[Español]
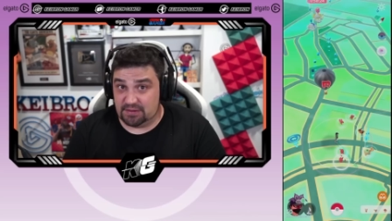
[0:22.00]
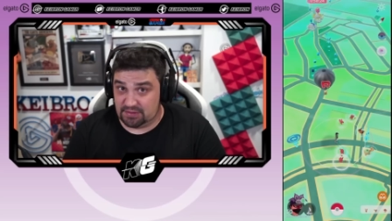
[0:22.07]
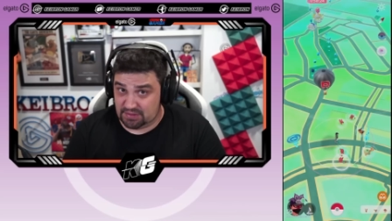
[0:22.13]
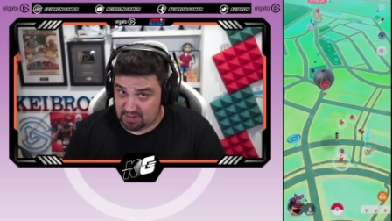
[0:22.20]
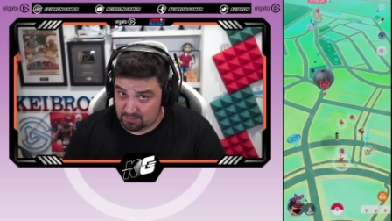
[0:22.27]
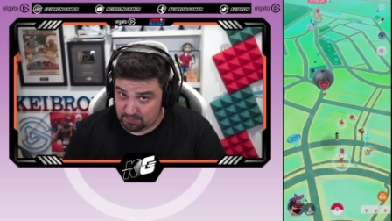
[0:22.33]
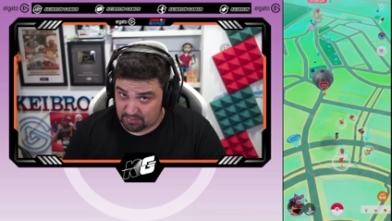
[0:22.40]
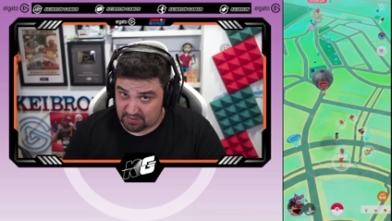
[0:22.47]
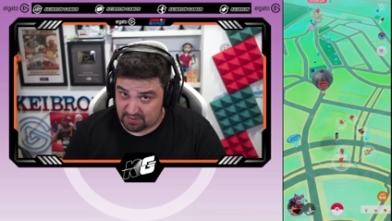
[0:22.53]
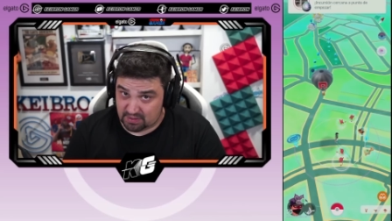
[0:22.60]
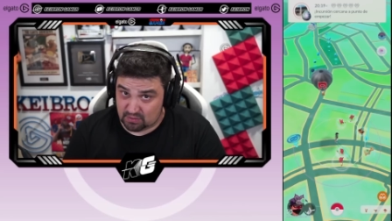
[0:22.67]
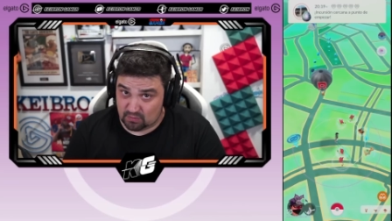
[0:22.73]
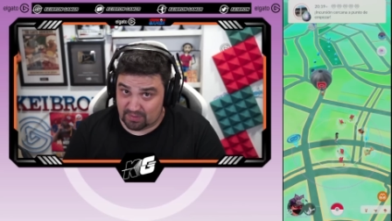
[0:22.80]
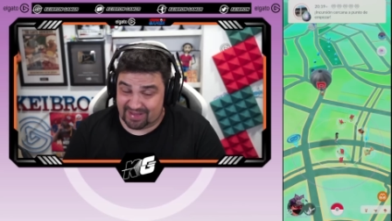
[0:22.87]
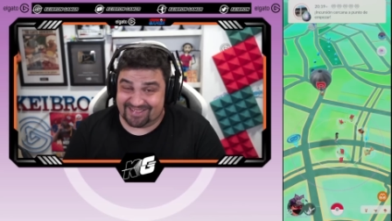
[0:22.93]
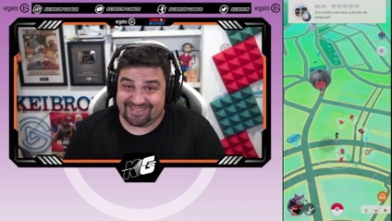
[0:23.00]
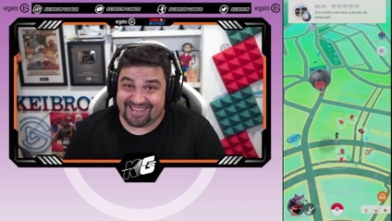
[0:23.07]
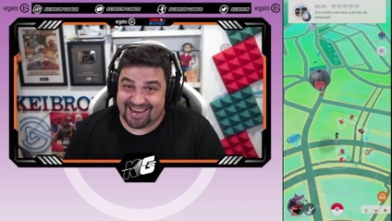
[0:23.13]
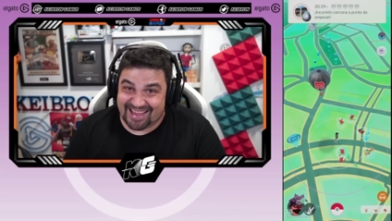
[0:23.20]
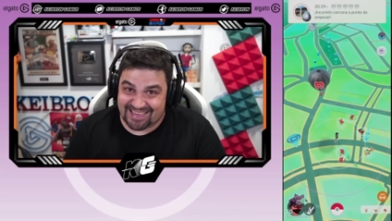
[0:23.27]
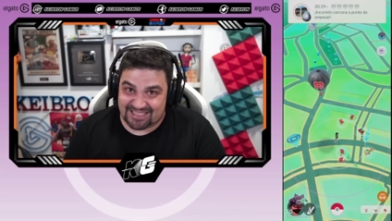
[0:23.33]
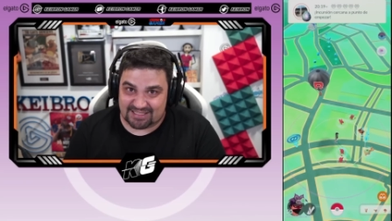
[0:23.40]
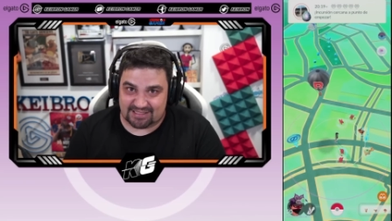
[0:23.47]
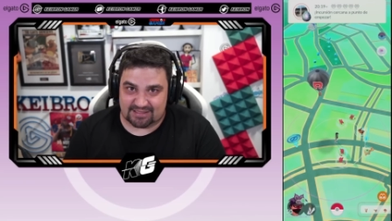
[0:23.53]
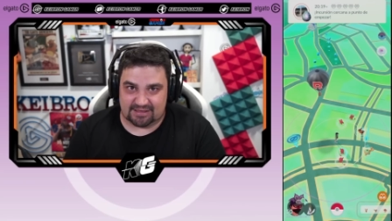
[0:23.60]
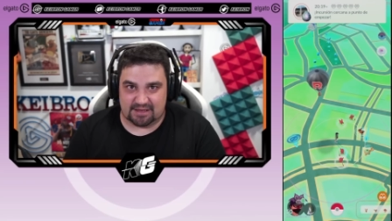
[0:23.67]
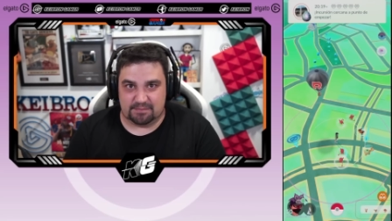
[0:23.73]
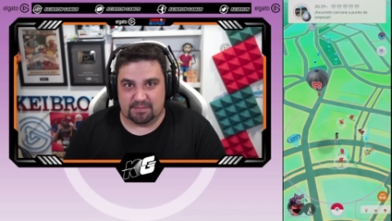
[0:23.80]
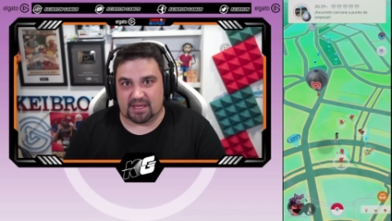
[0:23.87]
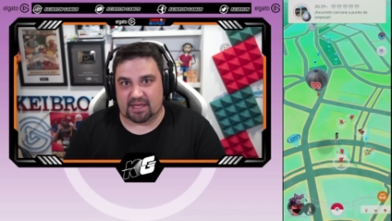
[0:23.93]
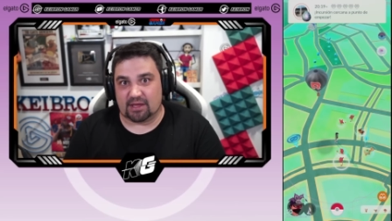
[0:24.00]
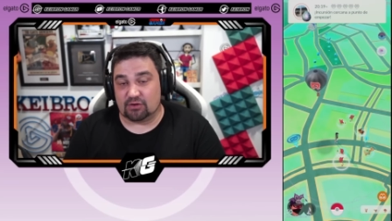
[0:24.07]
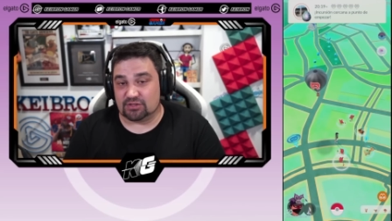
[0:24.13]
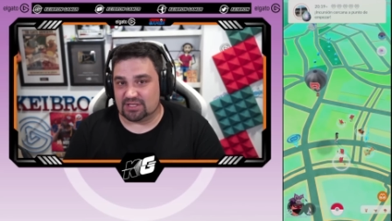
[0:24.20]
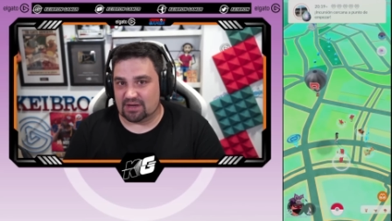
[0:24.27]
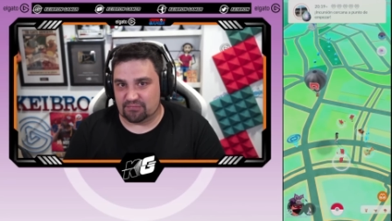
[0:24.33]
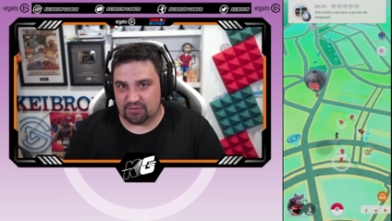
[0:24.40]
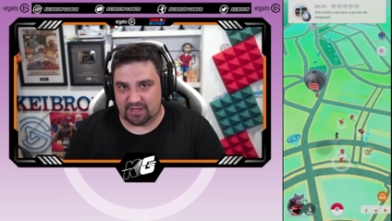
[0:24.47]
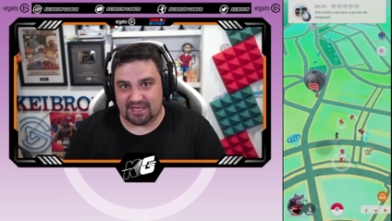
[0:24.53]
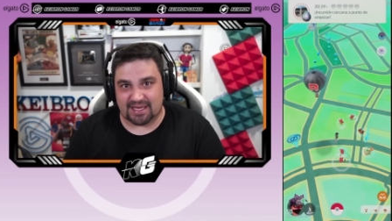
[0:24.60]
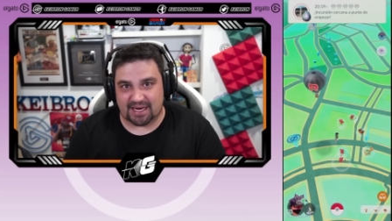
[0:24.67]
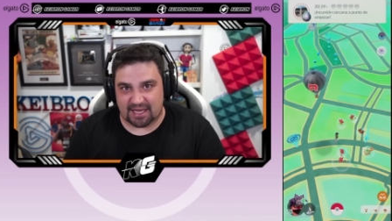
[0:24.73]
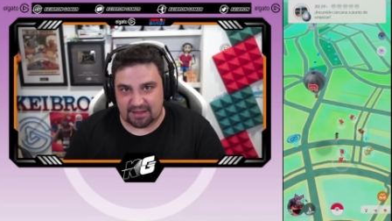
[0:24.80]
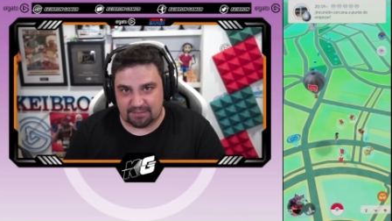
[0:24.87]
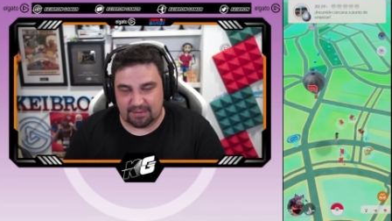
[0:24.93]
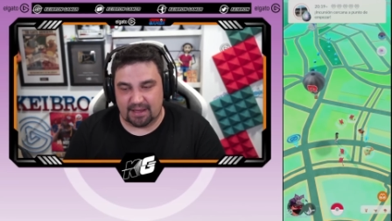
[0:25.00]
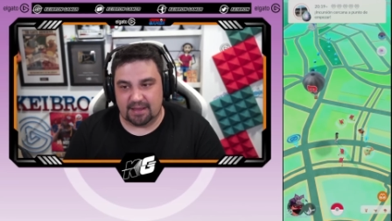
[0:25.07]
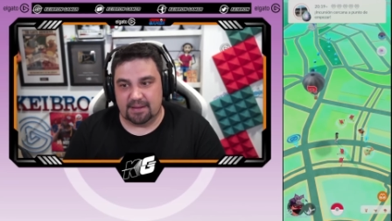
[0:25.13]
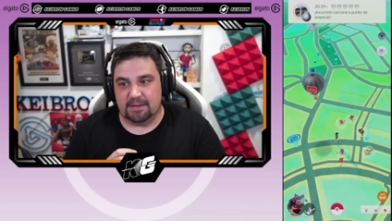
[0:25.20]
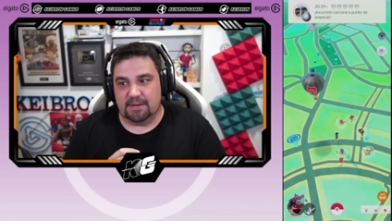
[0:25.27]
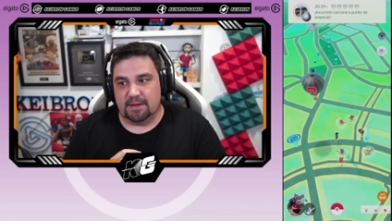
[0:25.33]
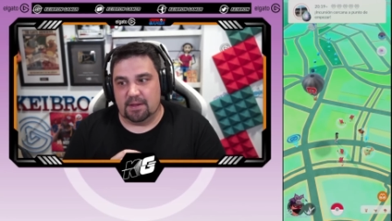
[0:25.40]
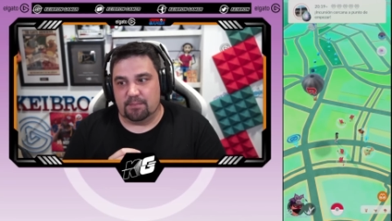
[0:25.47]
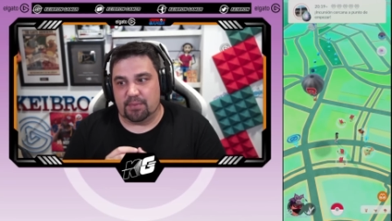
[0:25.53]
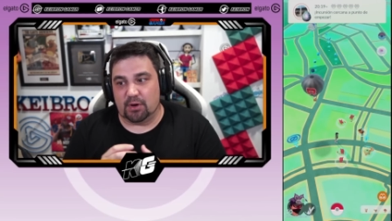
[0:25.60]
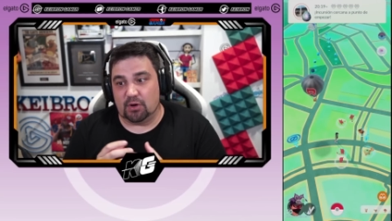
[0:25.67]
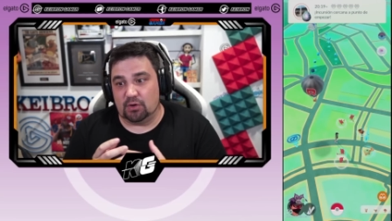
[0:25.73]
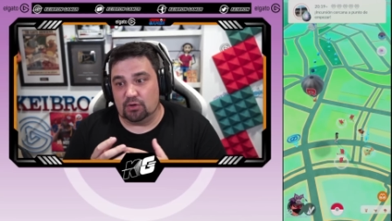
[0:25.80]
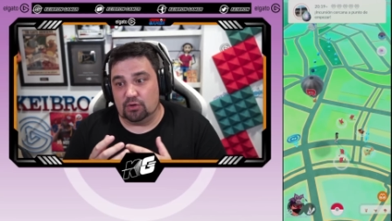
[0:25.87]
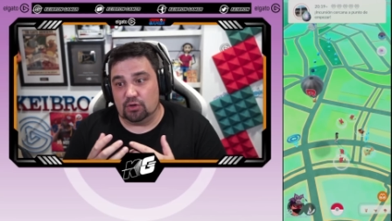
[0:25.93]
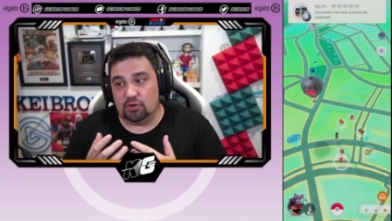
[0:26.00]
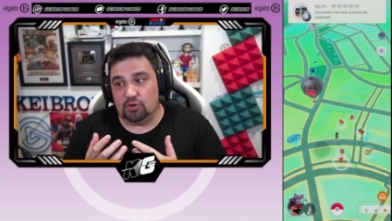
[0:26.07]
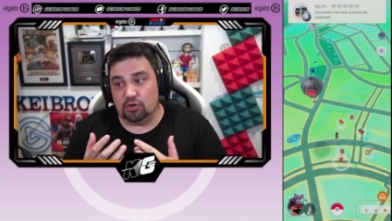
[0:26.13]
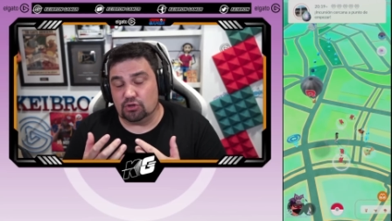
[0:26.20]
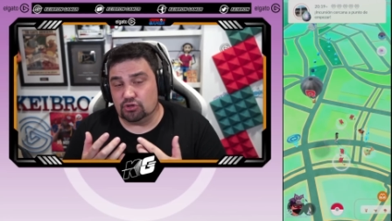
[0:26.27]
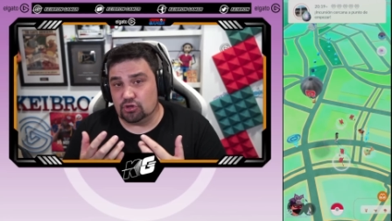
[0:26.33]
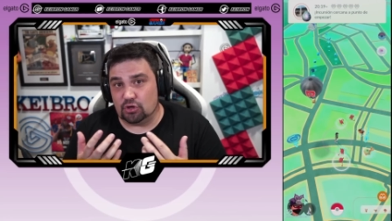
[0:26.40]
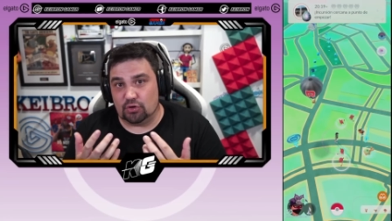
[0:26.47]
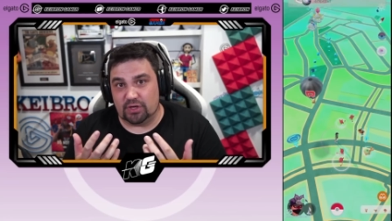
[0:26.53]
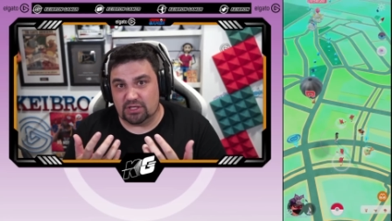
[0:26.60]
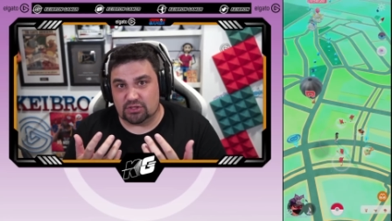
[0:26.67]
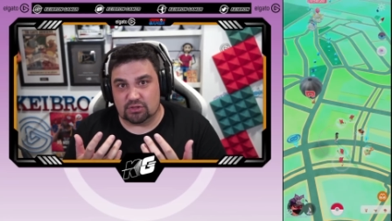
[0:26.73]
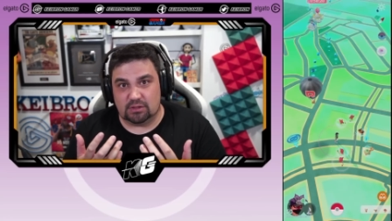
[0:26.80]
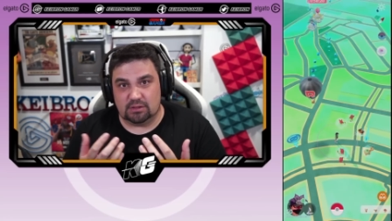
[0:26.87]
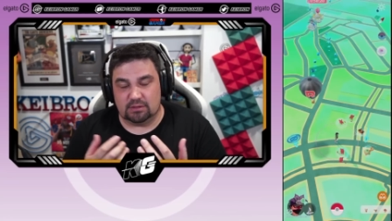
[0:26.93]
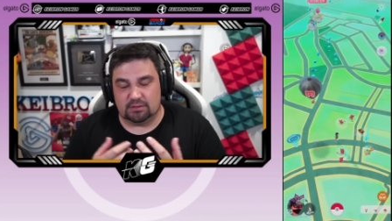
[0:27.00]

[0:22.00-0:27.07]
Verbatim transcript: 100% de lluvia. Tres en México, o sea, fue increíble Pero no solo eso,